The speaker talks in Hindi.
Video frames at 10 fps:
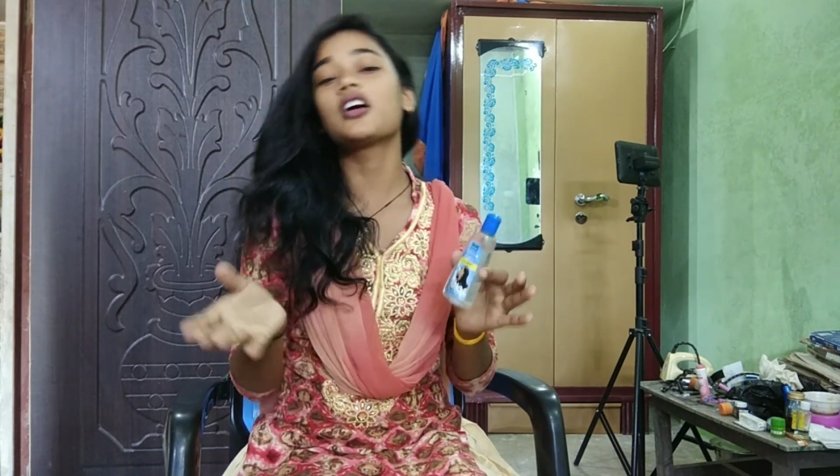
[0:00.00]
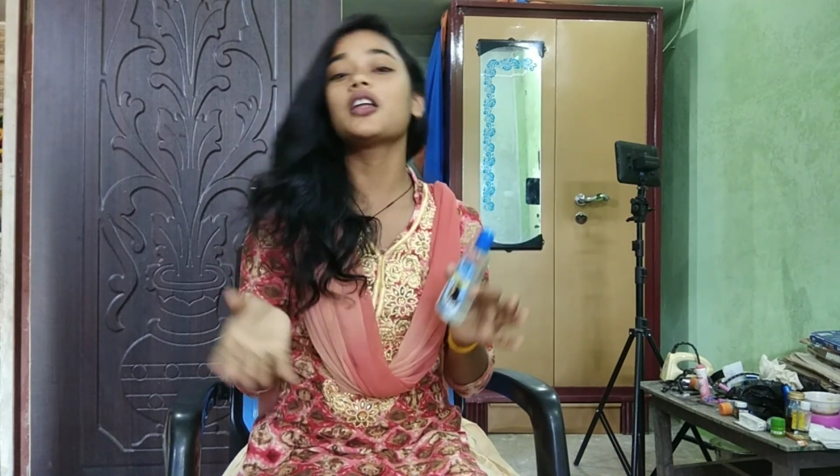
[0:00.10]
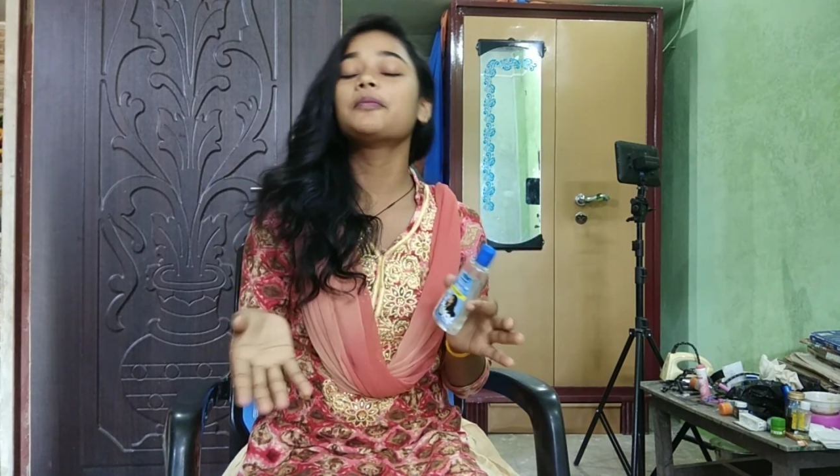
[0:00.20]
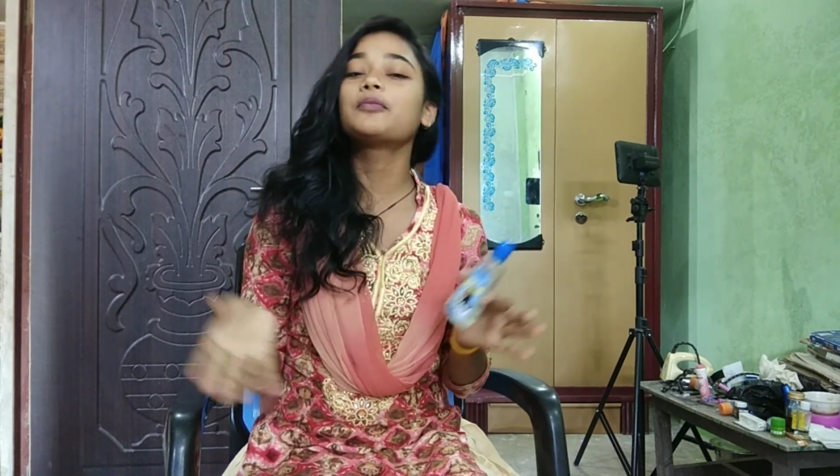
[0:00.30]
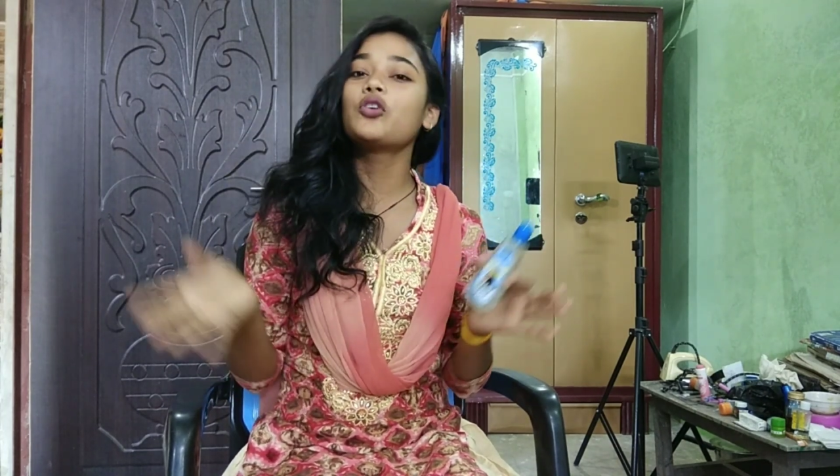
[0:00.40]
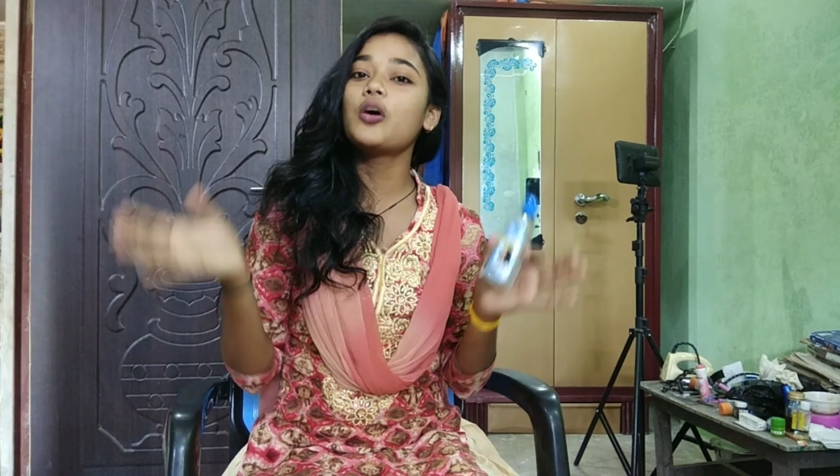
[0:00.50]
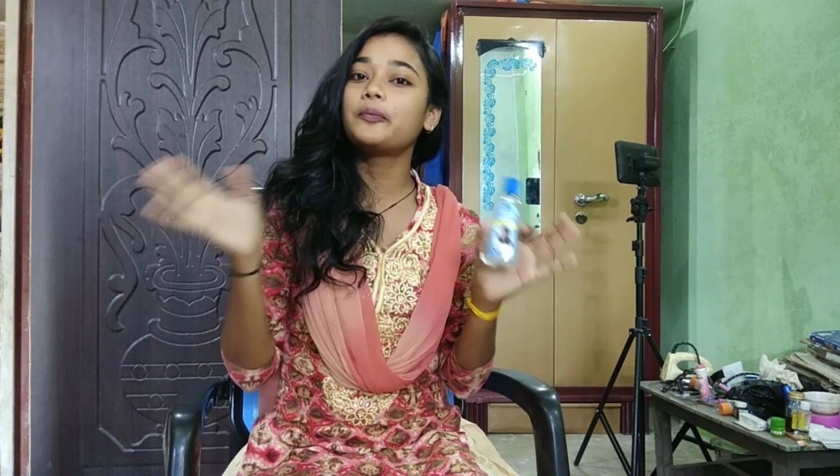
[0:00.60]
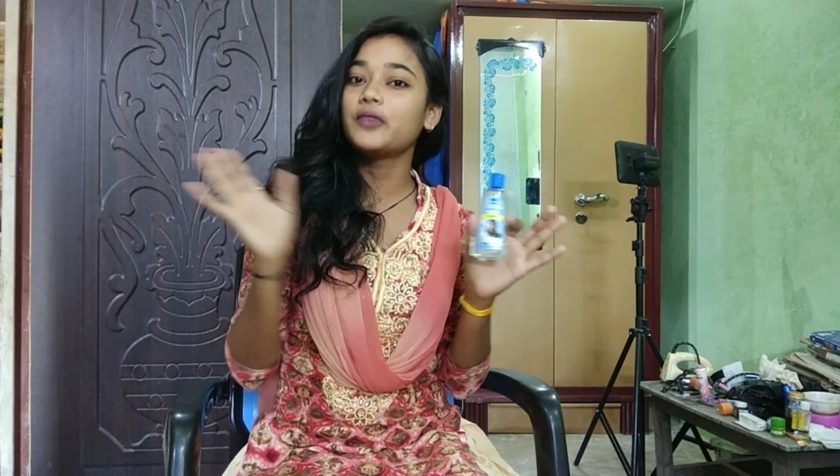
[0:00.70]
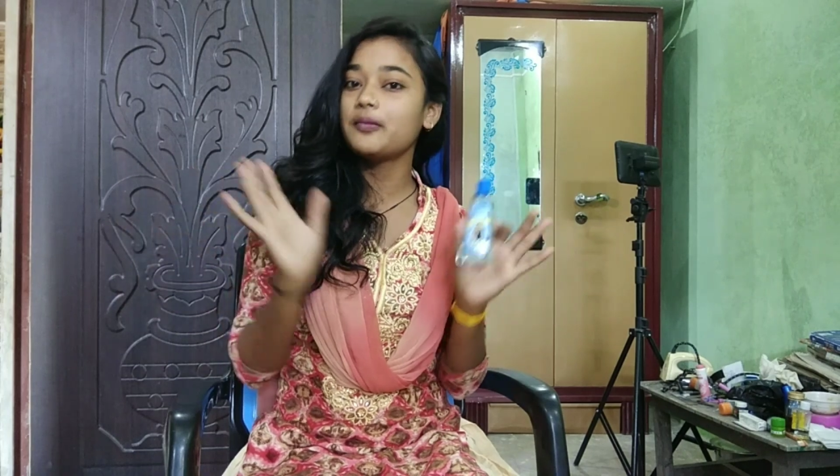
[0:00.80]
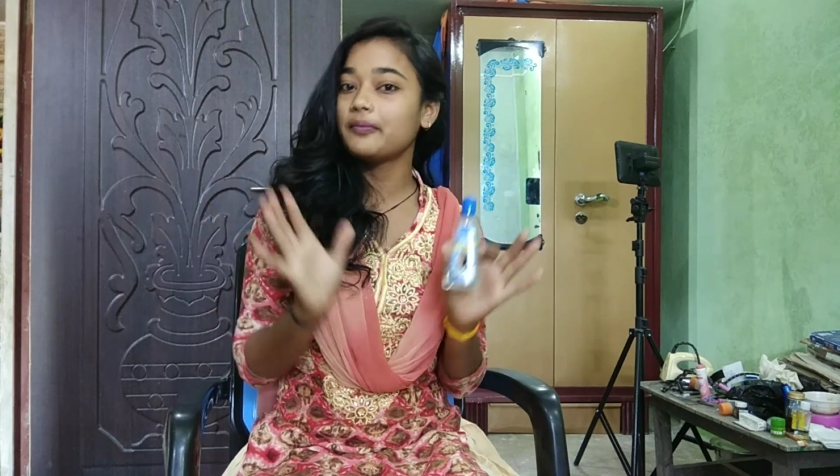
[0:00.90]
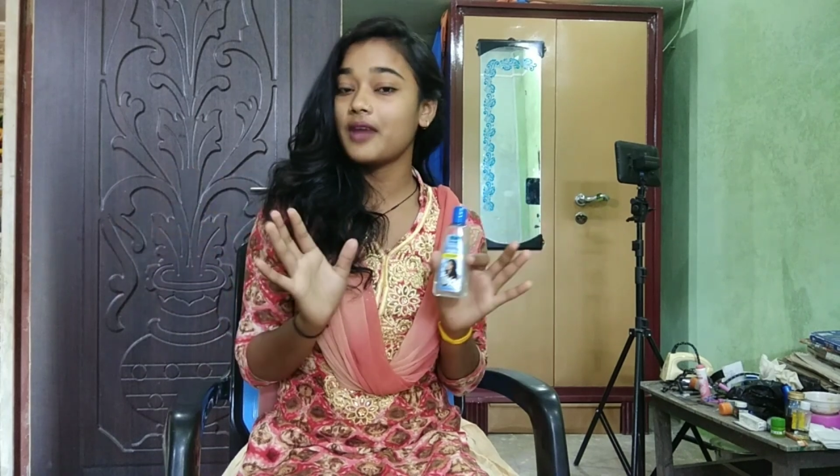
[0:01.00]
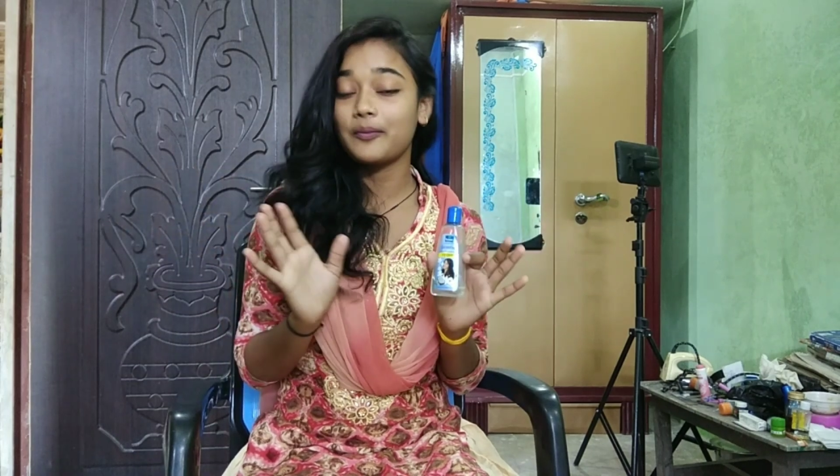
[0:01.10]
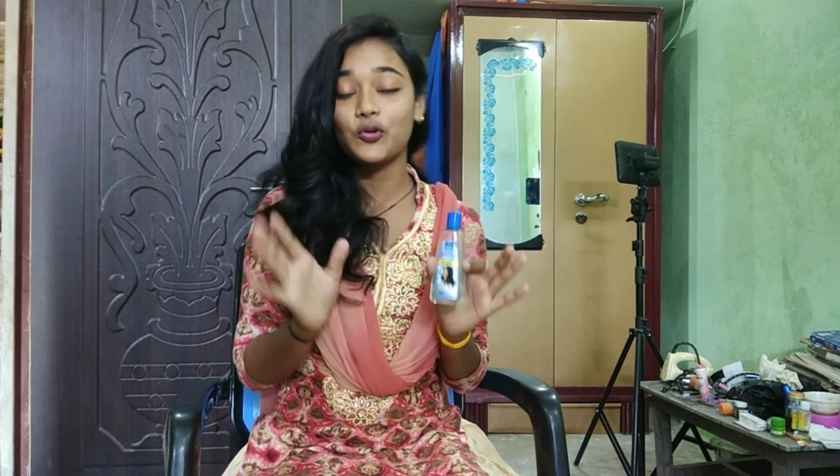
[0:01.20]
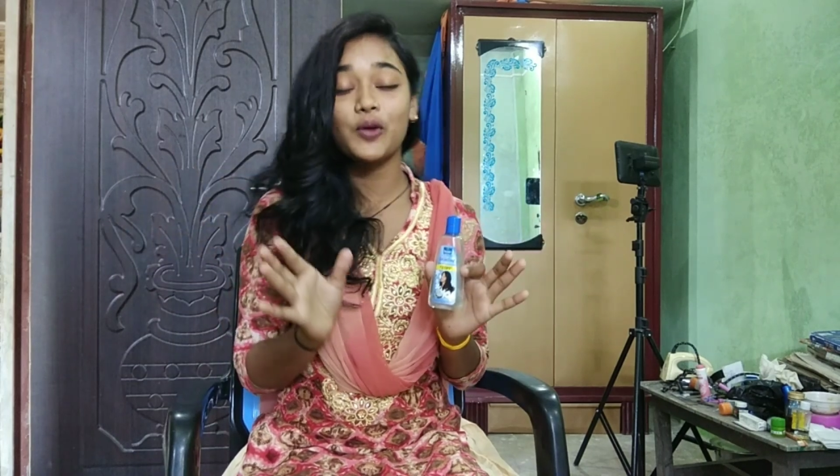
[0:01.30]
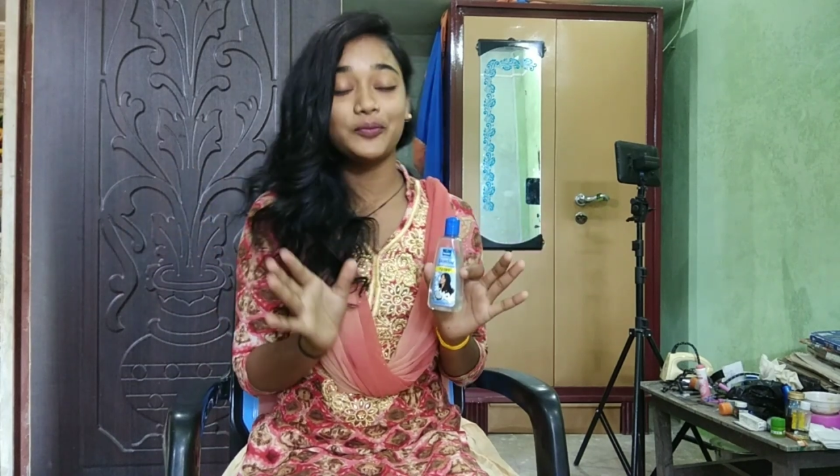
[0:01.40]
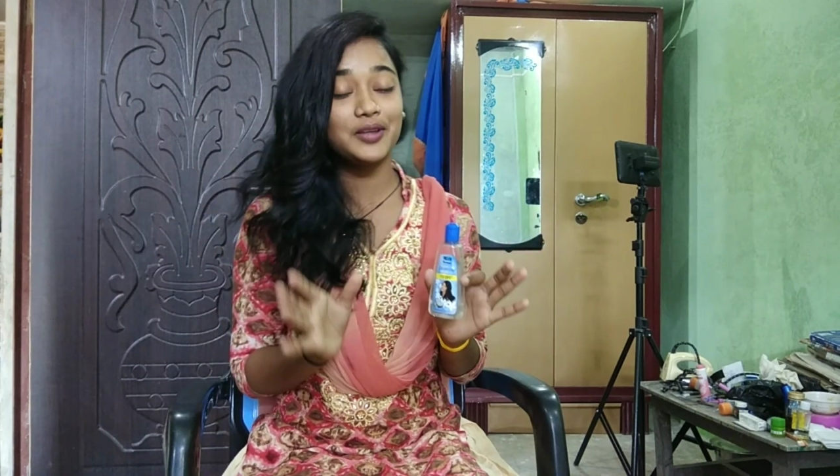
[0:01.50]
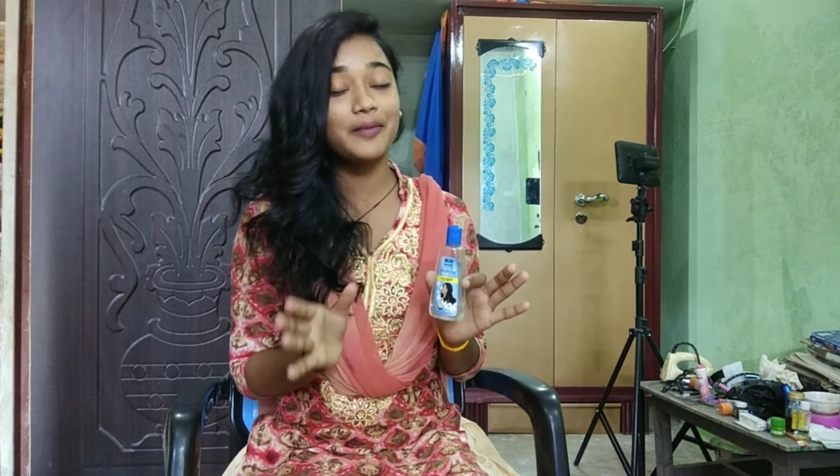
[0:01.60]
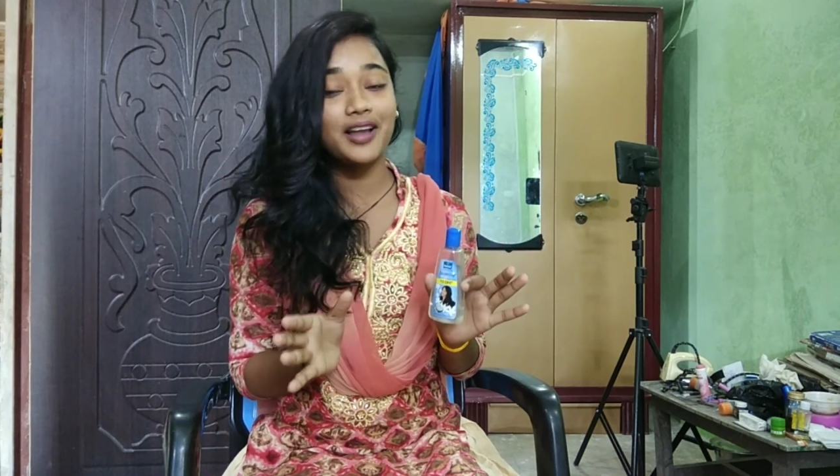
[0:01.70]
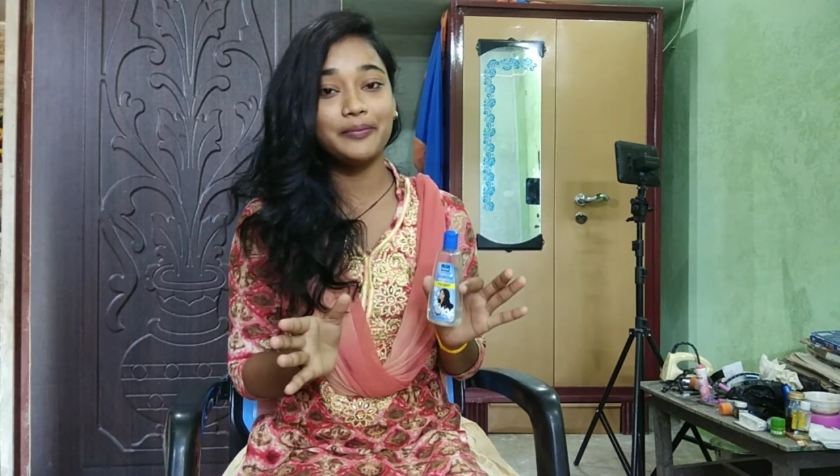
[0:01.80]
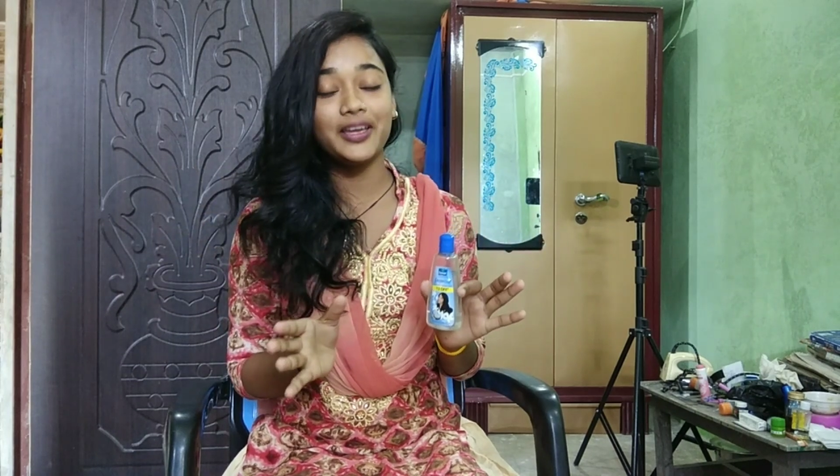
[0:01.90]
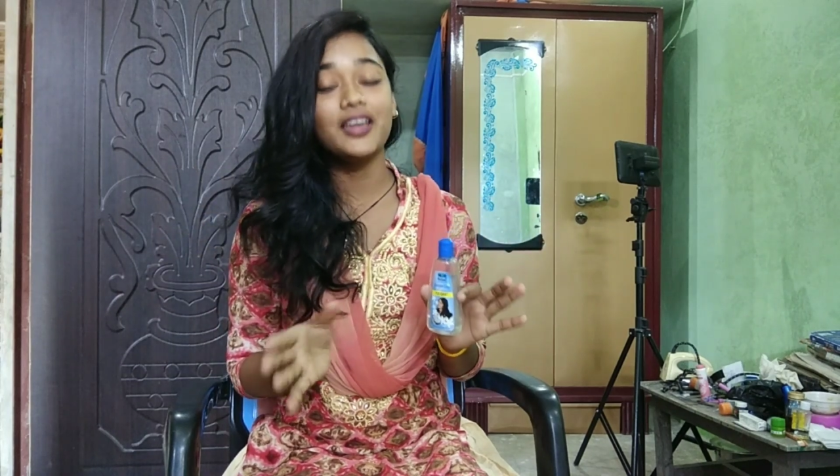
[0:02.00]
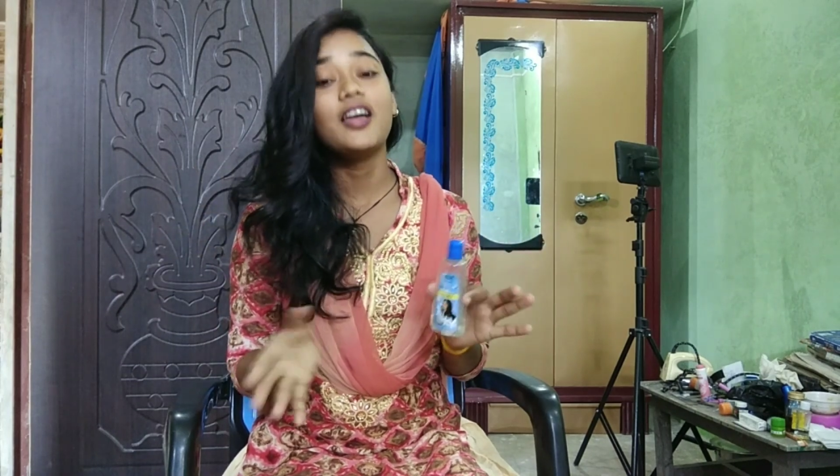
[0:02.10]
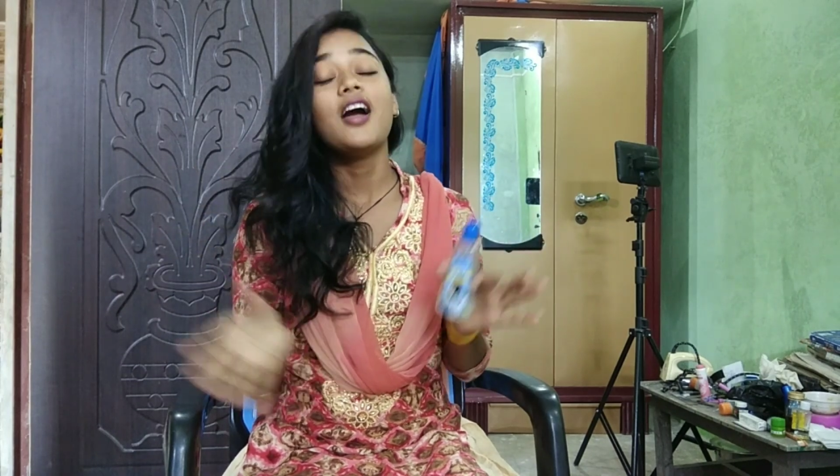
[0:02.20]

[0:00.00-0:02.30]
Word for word: अगर आपको अपने आपको अपने बाल में